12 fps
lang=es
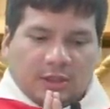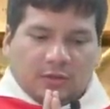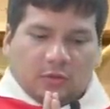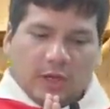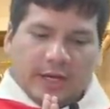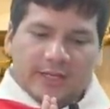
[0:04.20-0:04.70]

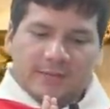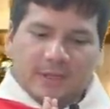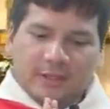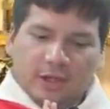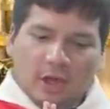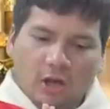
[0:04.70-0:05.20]
Tú eres mi
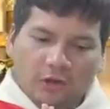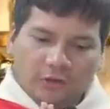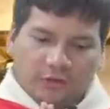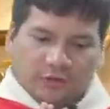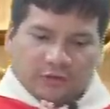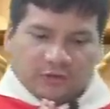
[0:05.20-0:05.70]

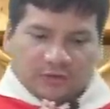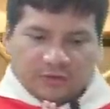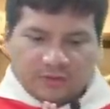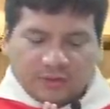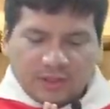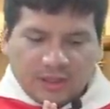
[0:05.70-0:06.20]
Dios
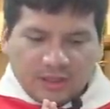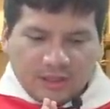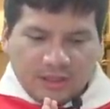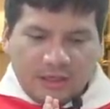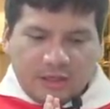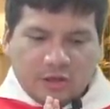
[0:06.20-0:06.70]

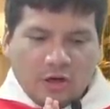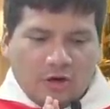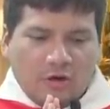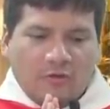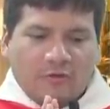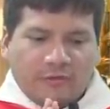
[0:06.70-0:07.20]
y yo
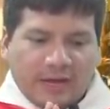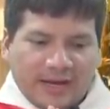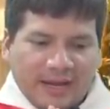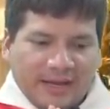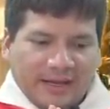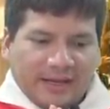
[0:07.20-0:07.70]

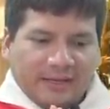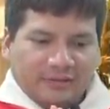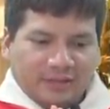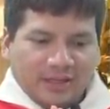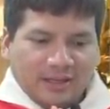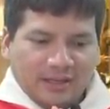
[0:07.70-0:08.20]
confiaré en
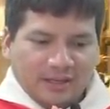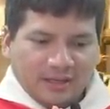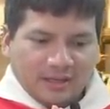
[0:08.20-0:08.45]
ti.